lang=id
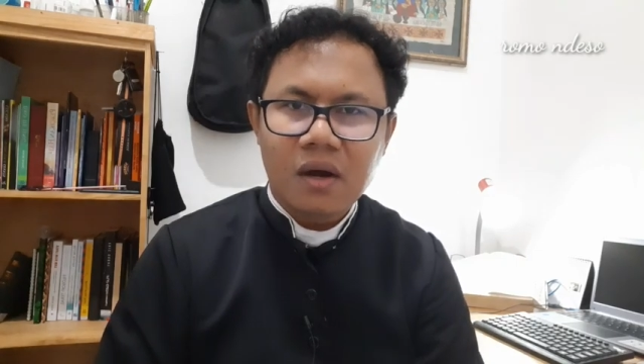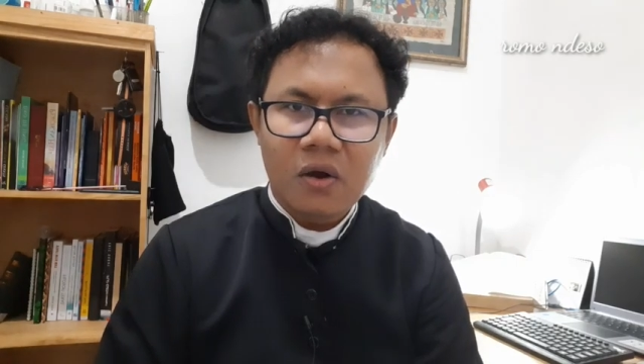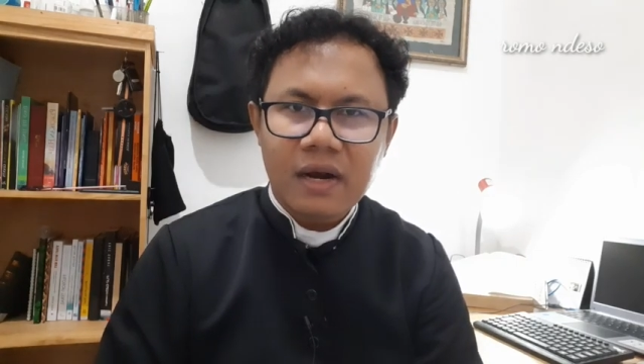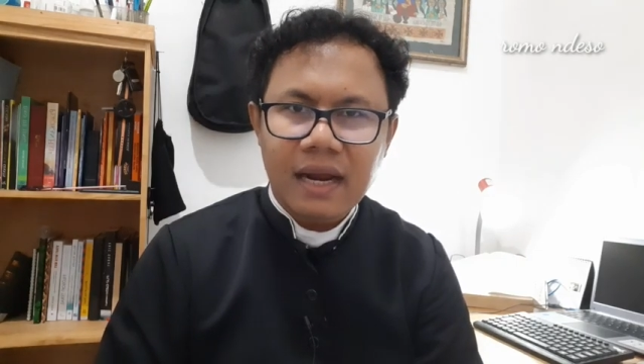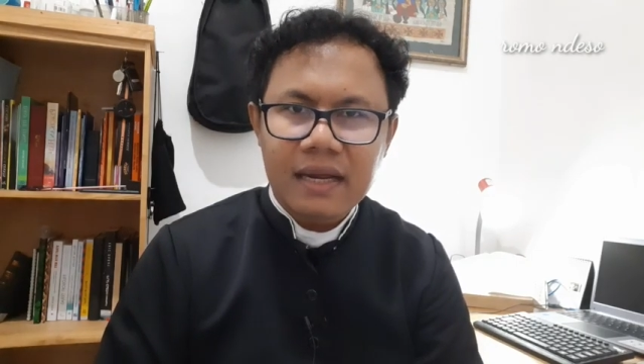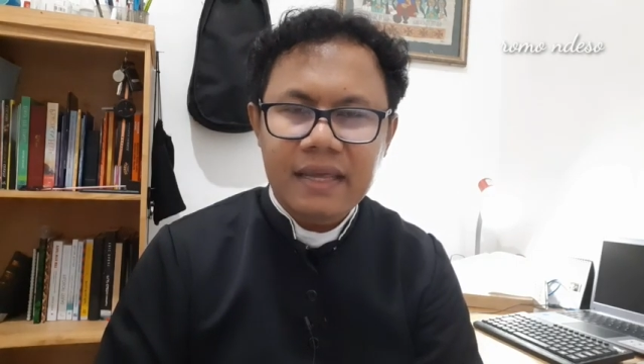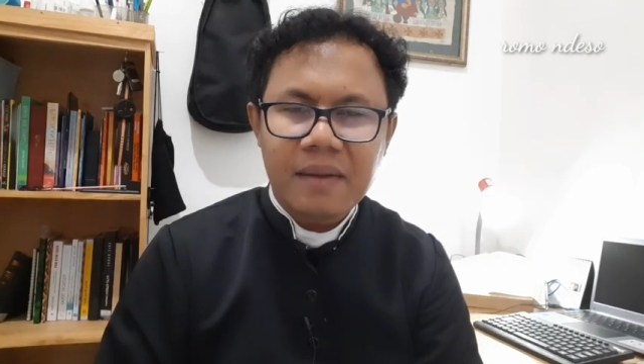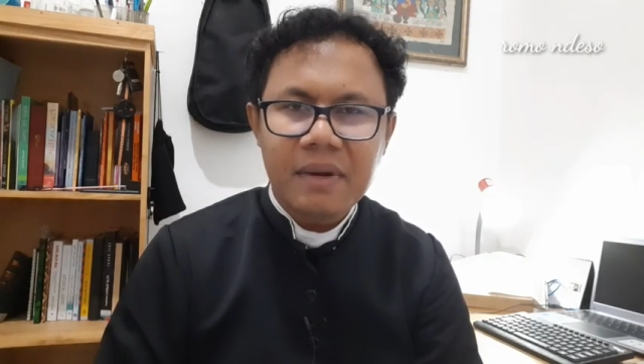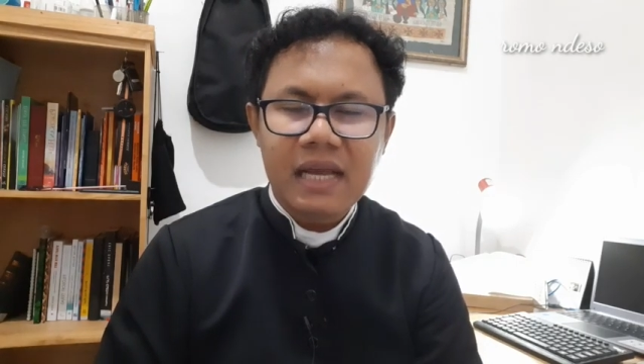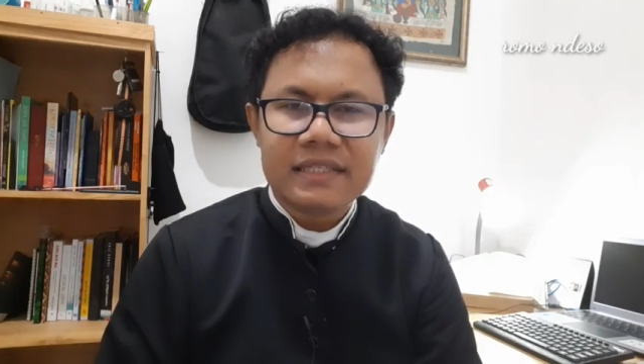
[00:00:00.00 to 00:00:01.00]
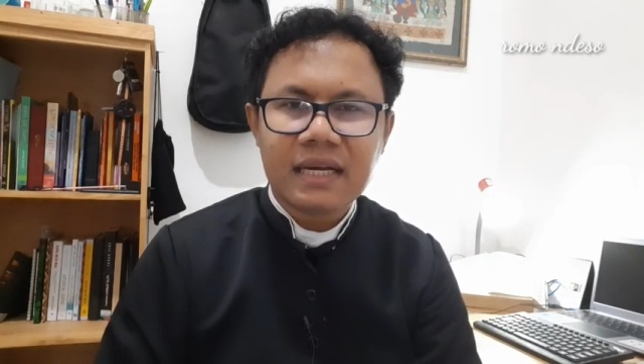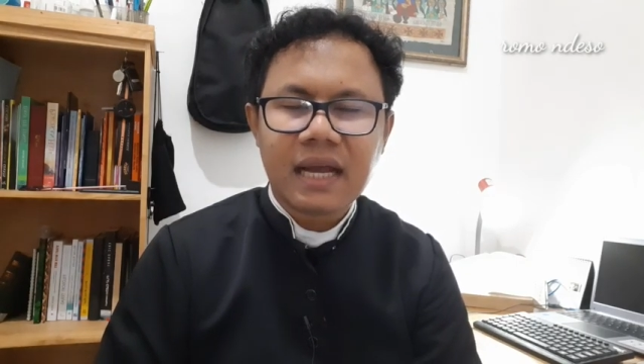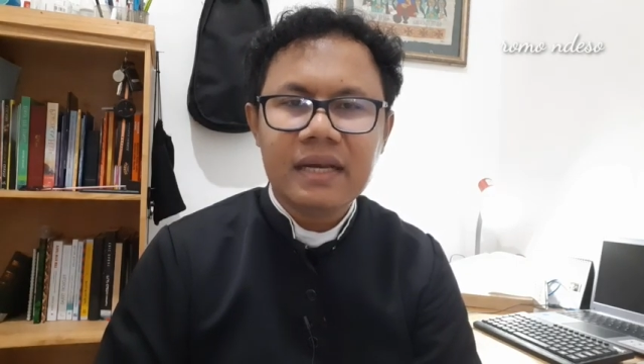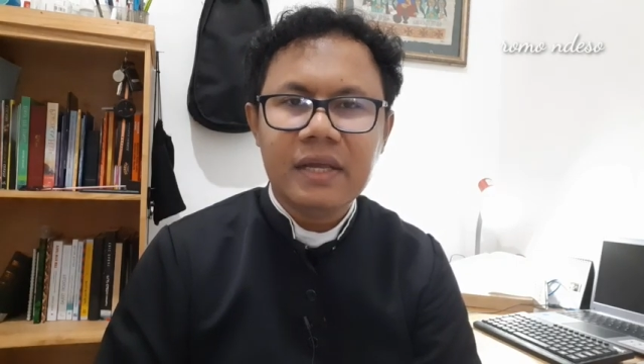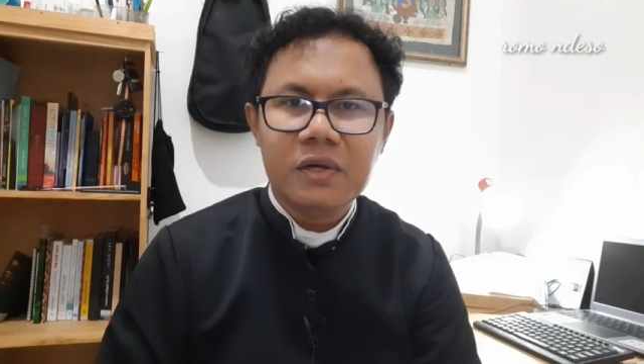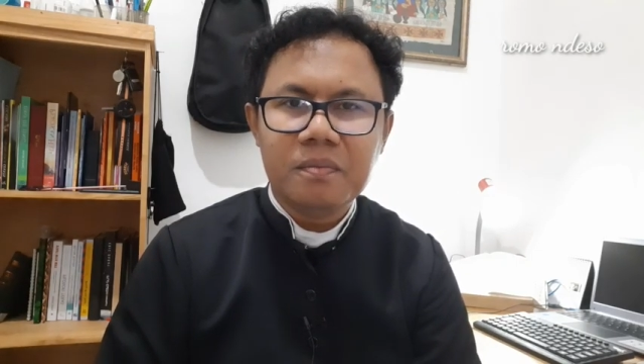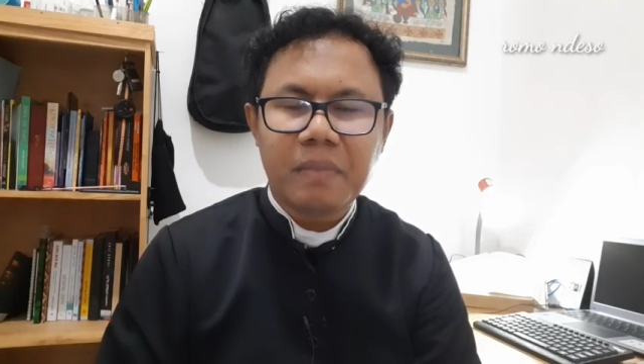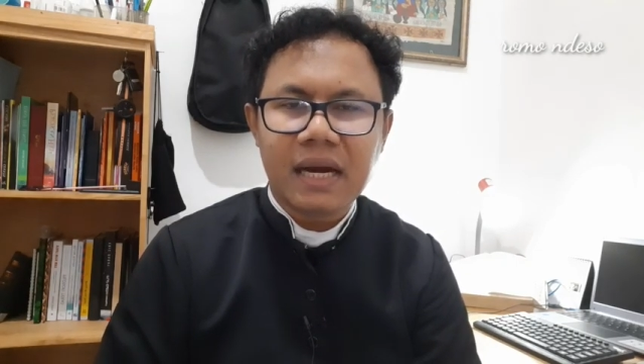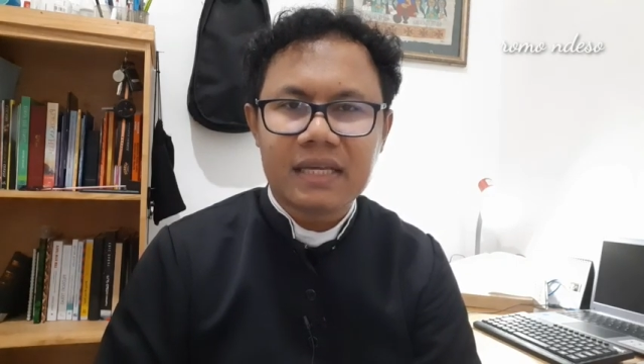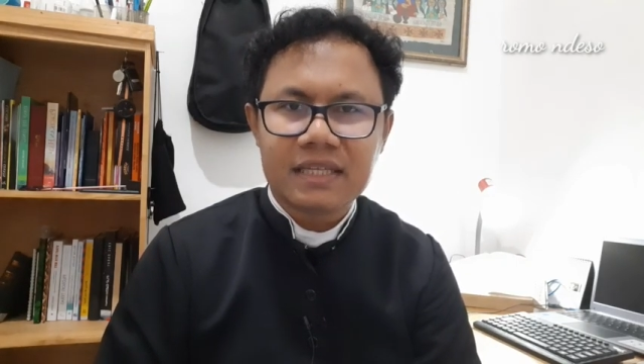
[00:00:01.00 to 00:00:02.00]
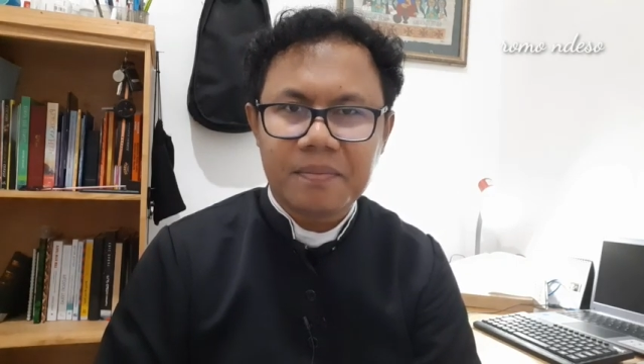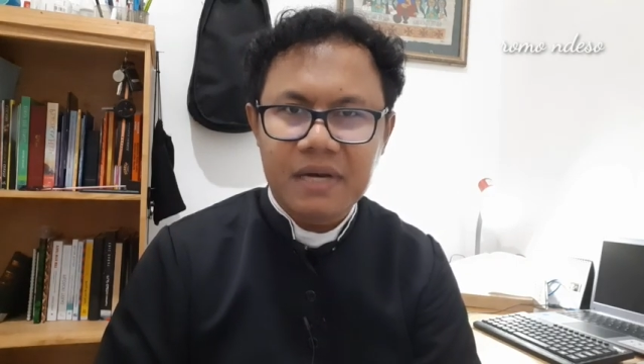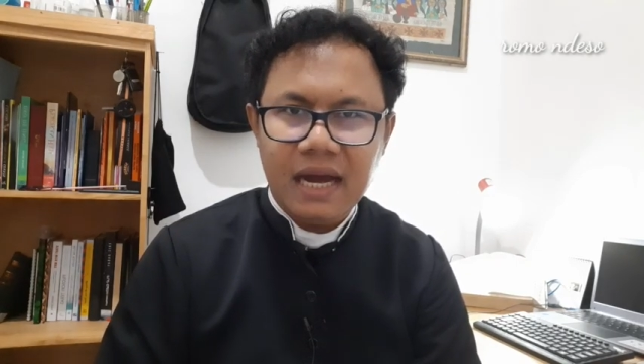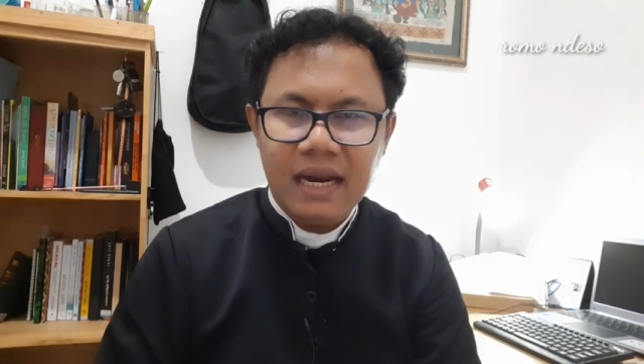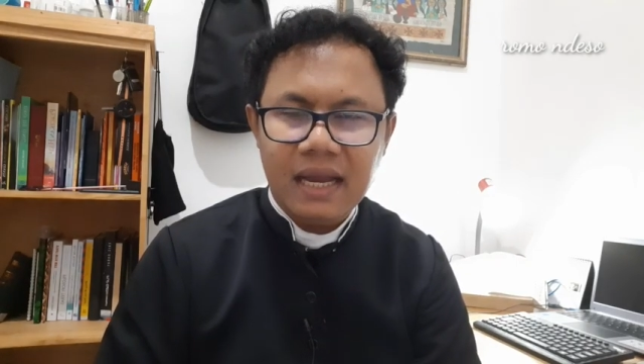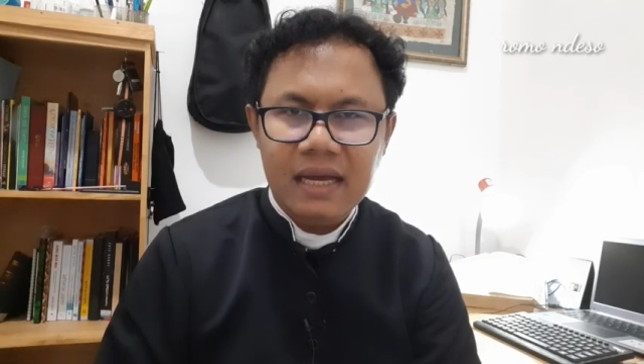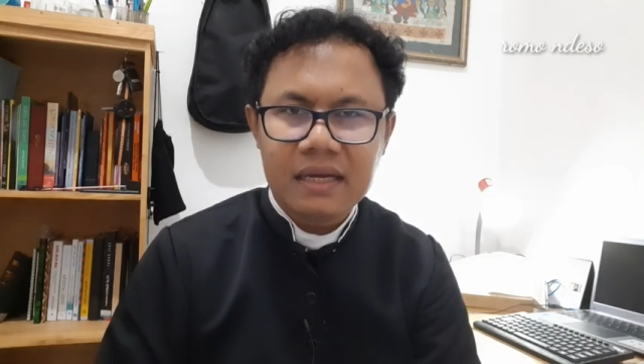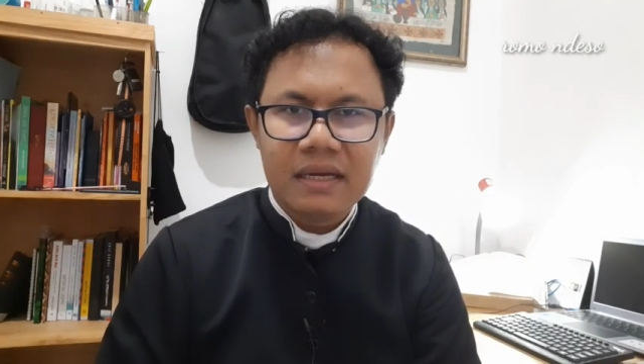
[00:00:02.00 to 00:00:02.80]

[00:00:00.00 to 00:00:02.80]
Orang yang mendasarkan hidup pada sabda Allah,